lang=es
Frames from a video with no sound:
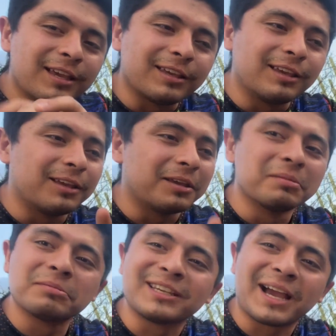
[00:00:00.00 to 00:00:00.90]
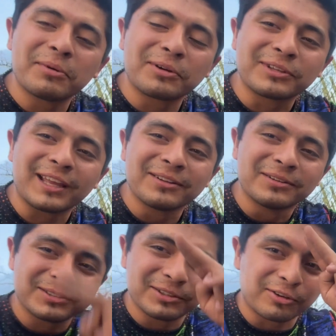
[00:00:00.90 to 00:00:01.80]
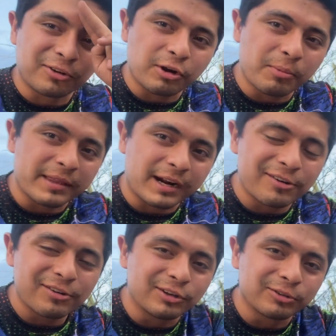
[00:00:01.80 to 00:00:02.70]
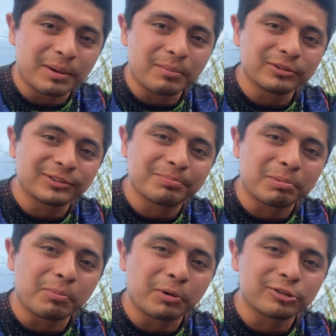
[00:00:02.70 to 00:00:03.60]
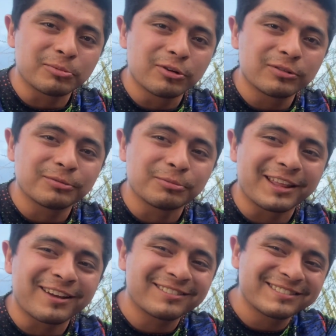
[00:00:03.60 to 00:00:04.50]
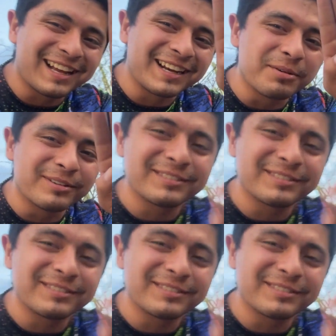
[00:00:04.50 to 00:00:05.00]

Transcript: y sigamos roteando, Yo soy Rodrigo Medrano y nos vemos por un próximo video. mí.